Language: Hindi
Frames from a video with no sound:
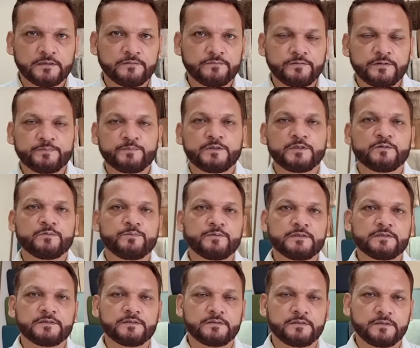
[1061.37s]
अच्छा फिफ्टी
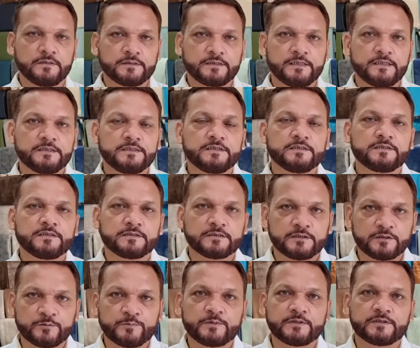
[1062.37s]
रुपीज़ के जी
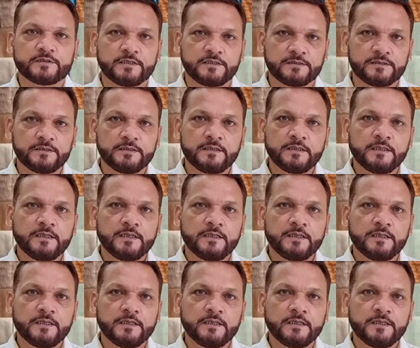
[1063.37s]
सिक्सटी रुपीज़ के जी